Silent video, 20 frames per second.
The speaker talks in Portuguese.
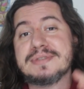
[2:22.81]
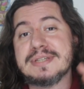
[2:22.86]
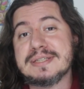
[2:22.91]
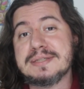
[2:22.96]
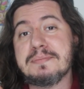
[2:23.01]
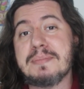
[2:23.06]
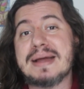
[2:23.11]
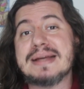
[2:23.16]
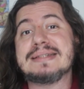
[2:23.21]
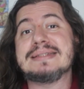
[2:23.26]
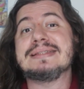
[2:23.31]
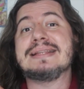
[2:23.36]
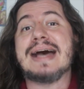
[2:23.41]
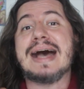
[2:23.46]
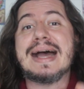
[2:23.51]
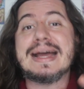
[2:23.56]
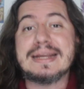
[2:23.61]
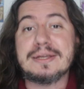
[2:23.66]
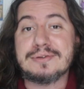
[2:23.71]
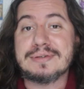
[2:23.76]
vocês
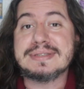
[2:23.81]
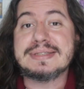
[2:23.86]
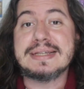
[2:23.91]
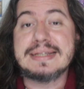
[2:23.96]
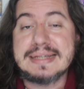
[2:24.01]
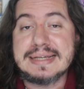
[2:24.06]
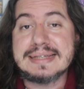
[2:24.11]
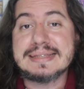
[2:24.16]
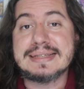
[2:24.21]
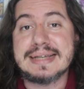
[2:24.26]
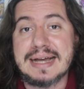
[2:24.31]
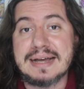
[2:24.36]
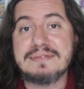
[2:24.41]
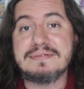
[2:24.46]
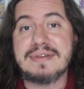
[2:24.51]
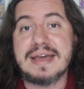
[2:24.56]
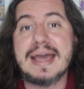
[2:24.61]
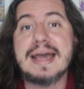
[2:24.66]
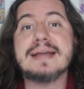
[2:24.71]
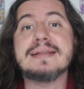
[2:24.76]
imaginarem que seria essa
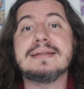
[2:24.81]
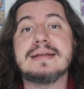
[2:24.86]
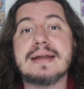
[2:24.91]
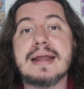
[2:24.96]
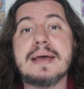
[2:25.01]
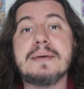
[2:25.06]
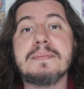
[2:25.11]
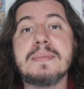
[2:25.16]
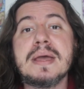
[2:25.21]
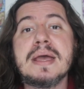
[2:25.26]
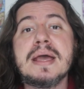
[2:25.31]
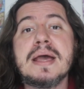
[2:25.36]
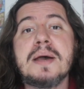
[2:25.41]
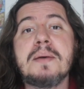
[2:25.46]
caverna, né?